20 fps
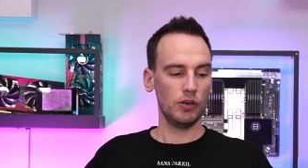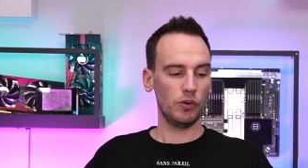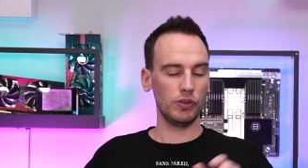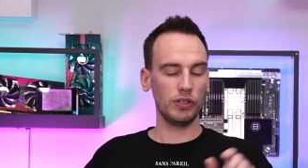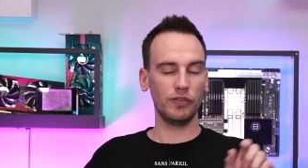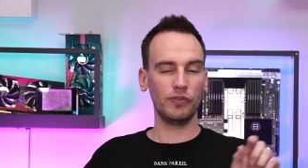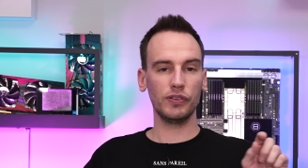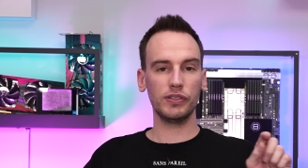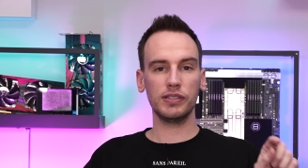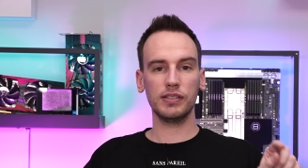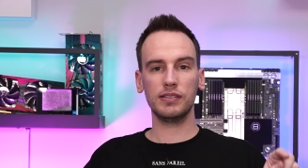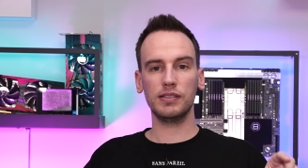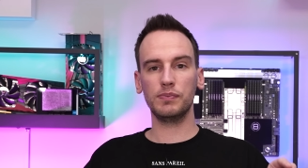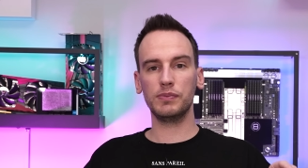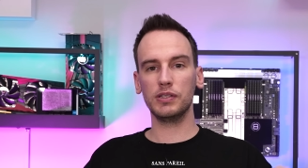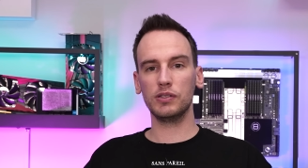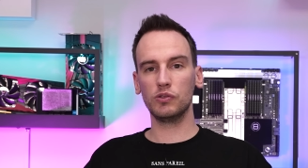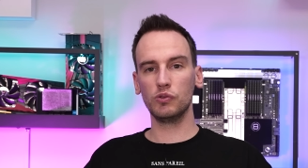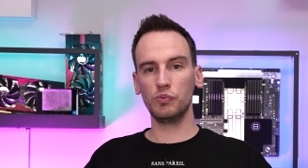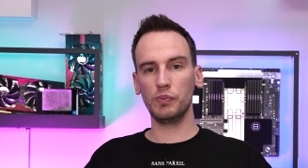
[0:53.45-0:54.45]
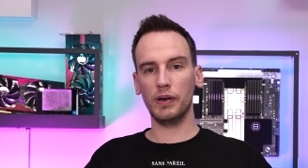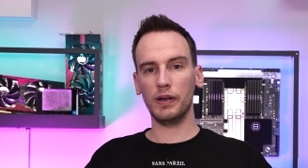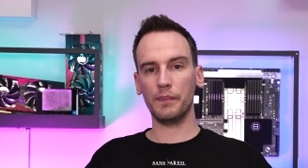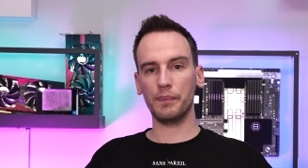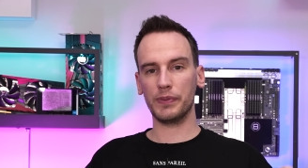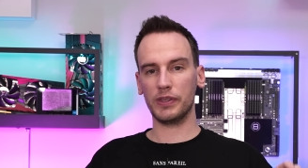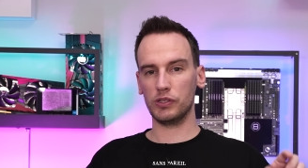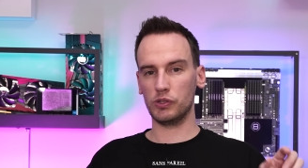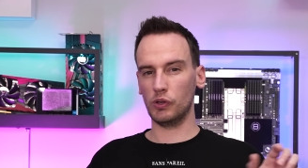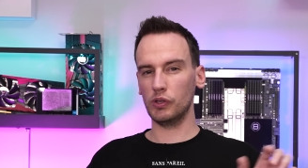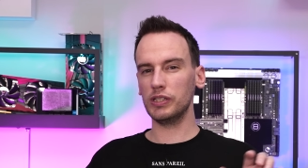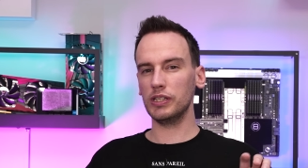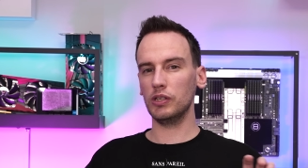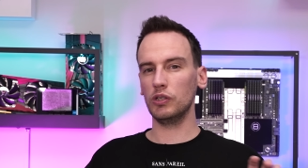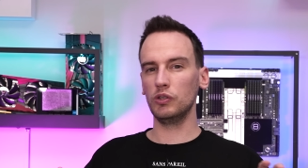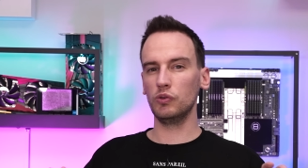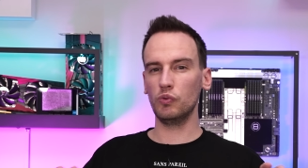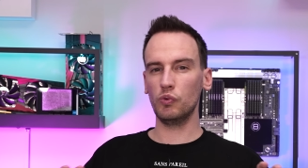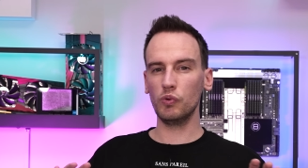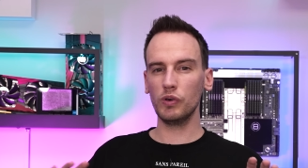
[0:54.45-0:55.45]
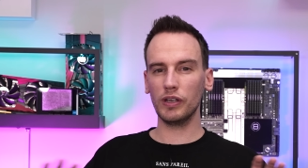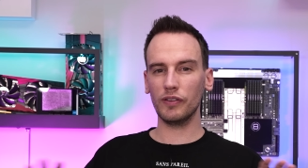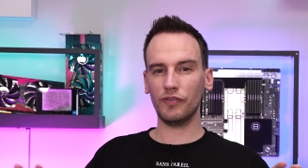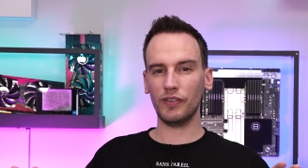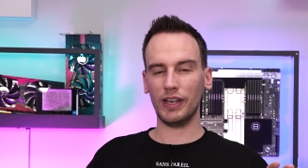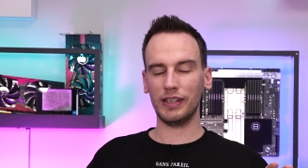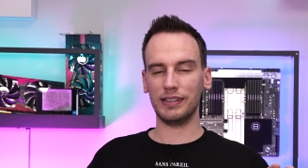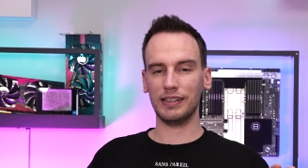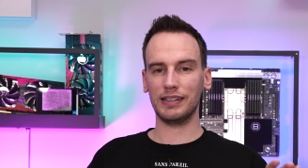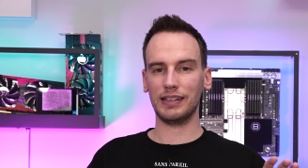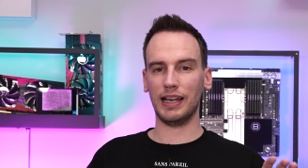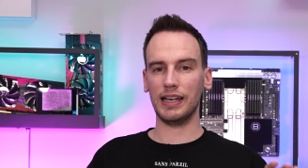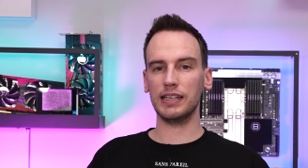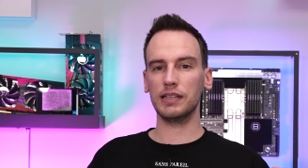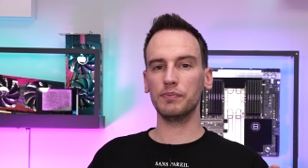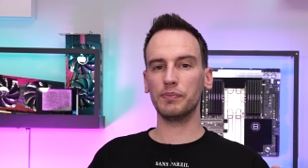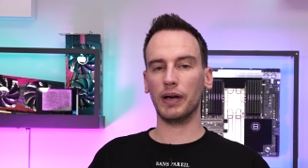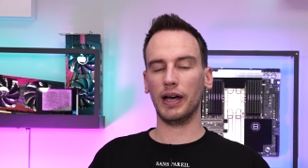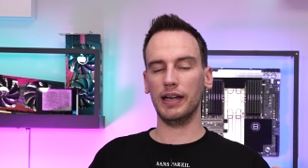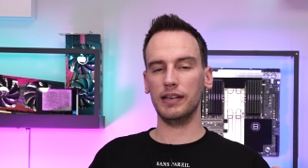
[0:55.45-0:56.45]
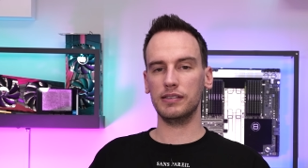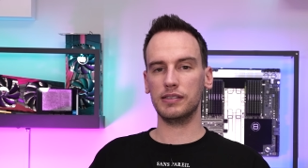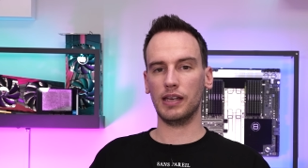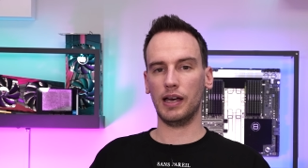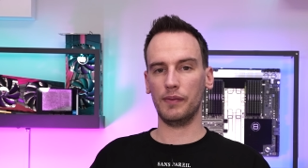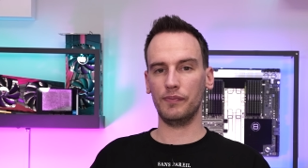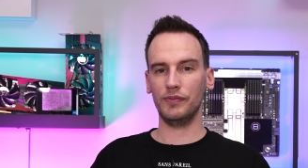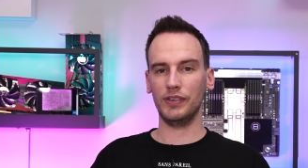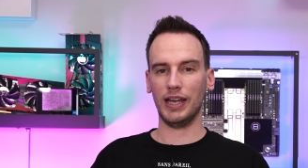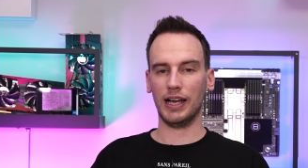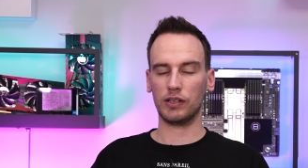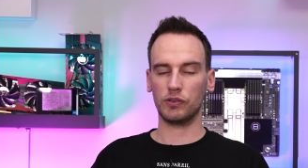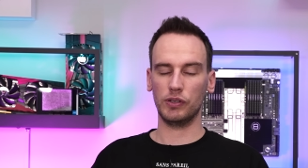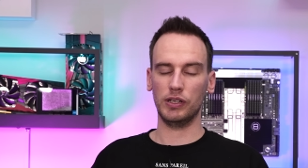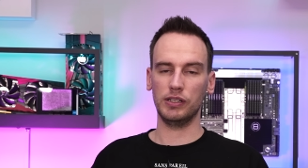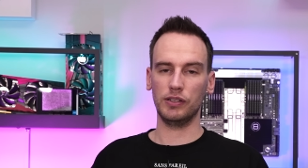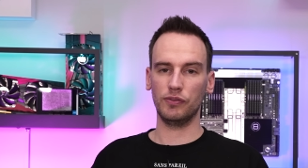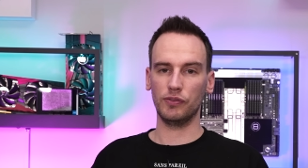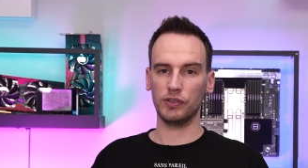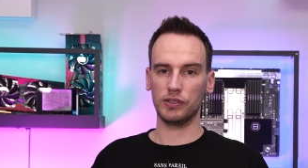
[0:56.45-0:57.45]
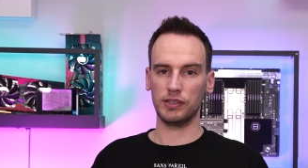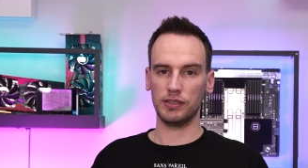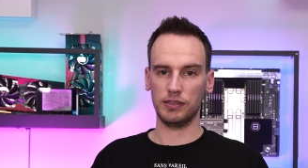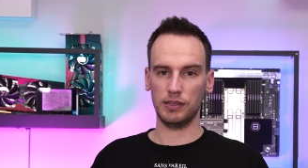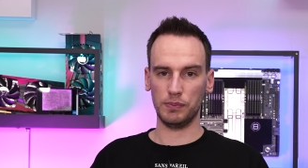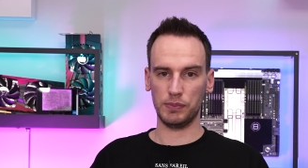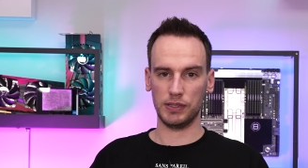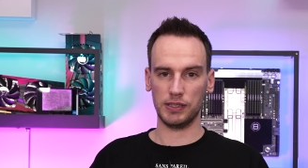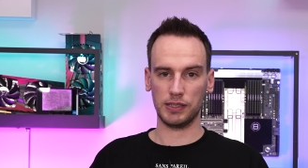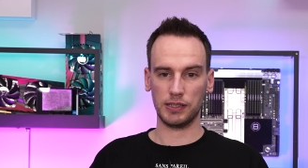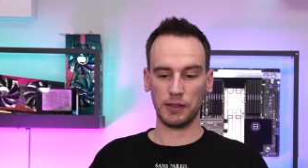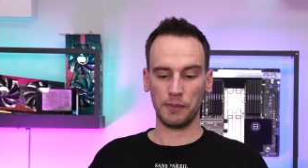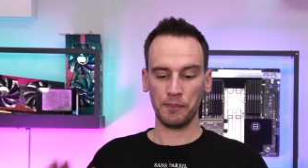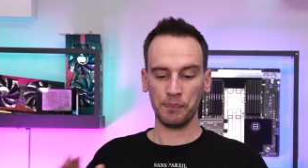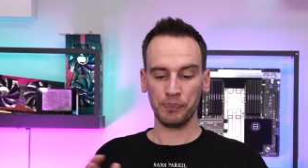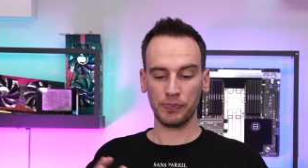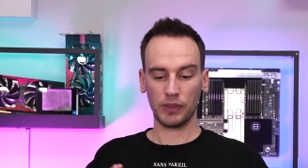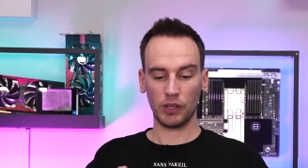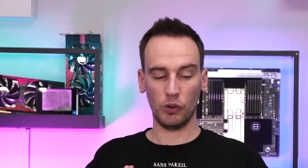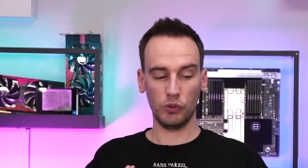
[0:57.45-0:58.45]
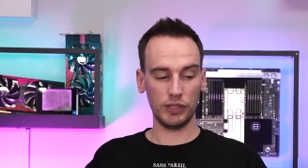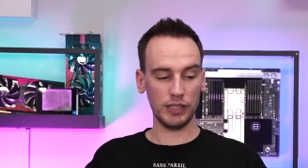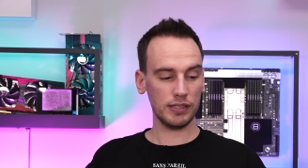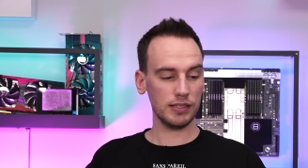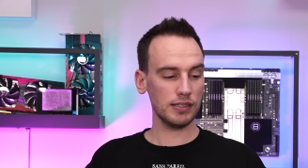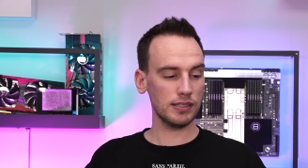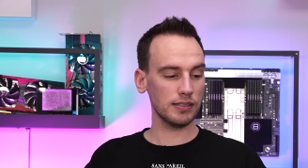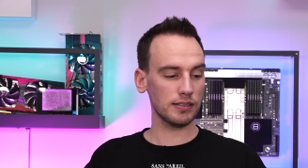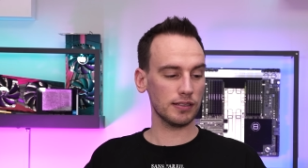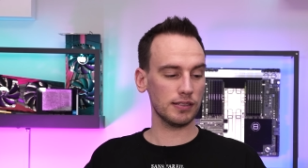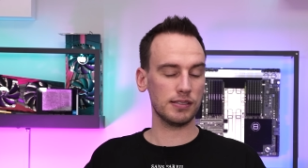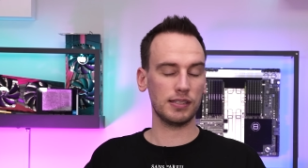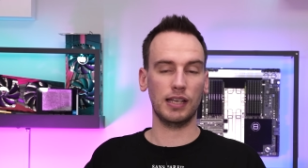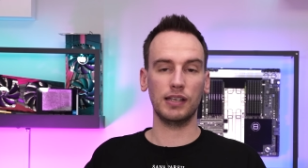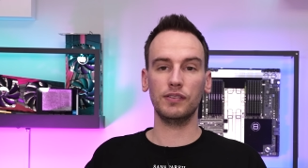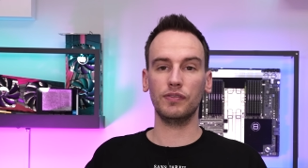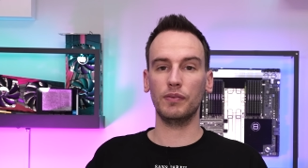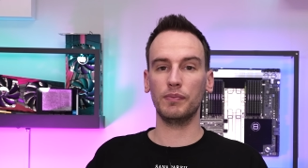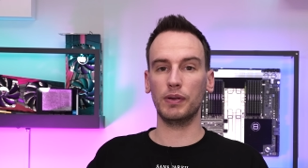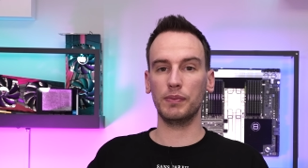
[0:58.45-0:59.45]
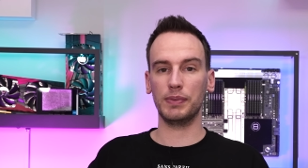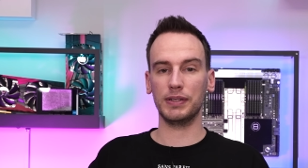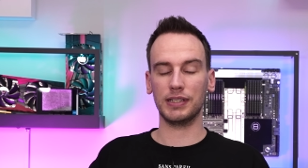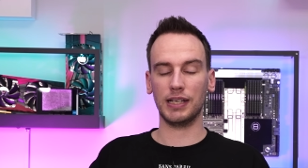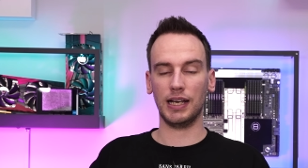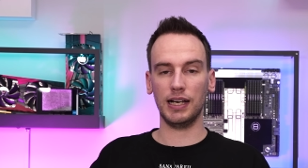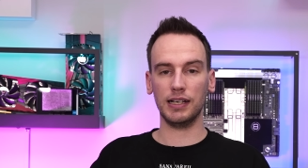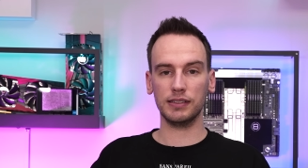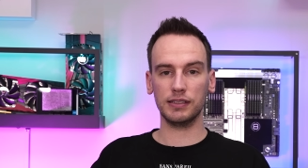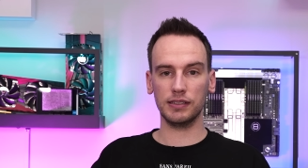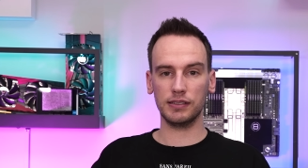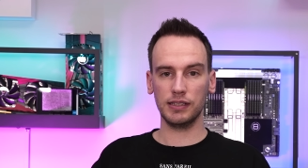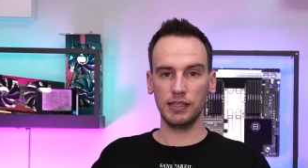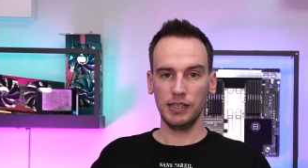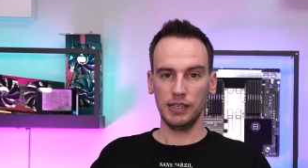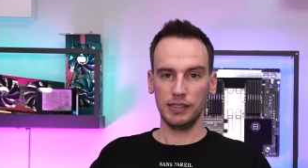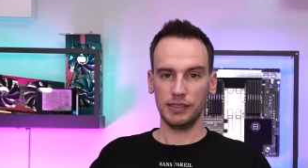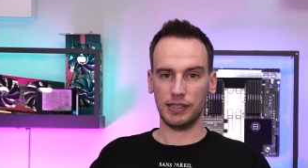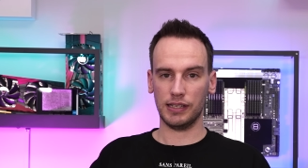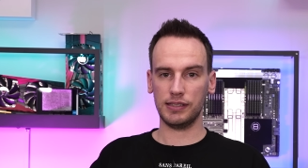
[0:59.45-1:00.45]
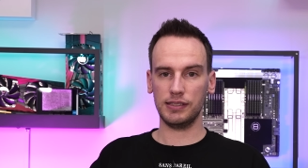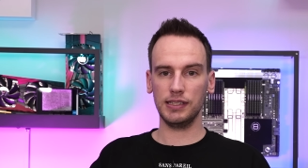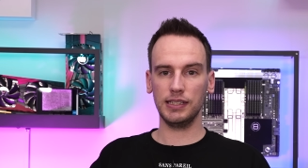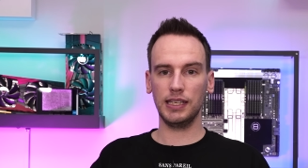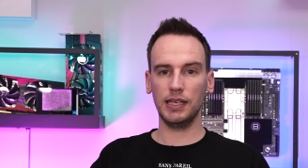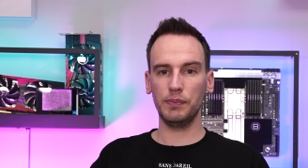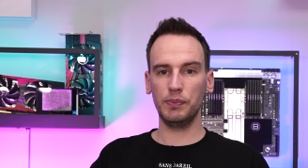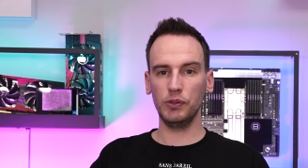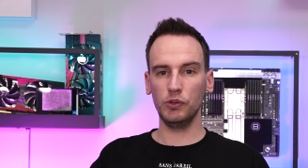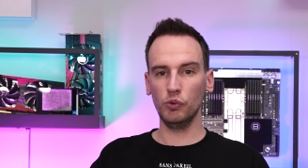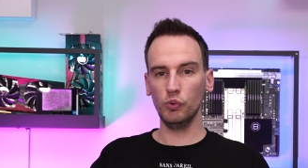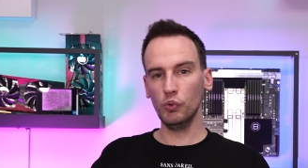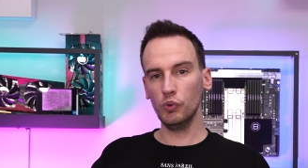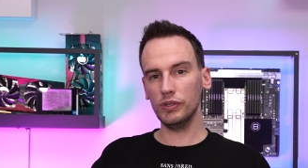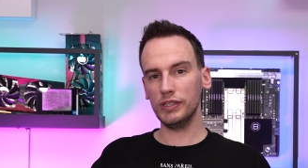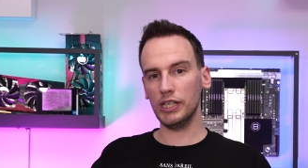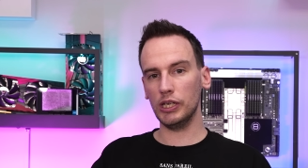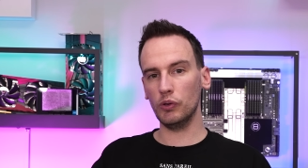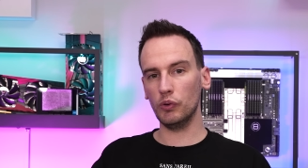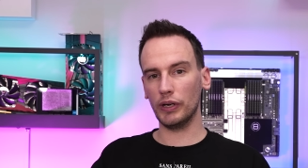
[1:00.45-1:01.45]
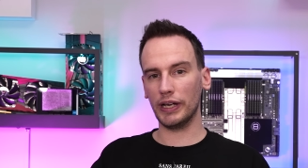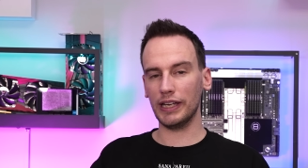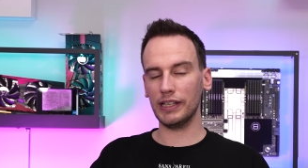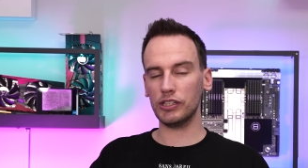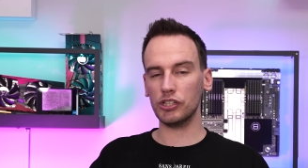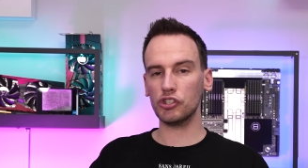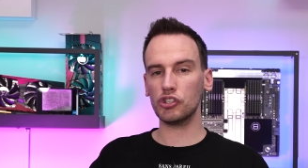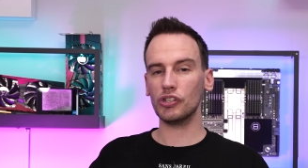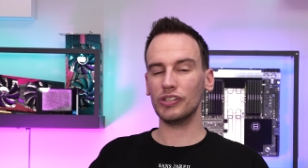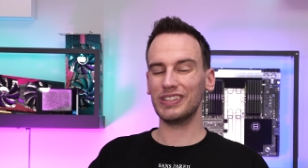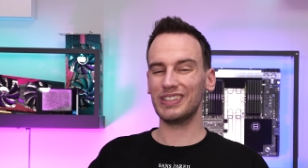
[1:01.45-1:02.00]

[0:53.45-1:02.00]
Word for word: Und die 4070 Super sollte in ungefähr den gleichen Preis haben wie aktuell die 4070. Und das ist interessant, wenn man betrachtet, dass die GPU theoretisch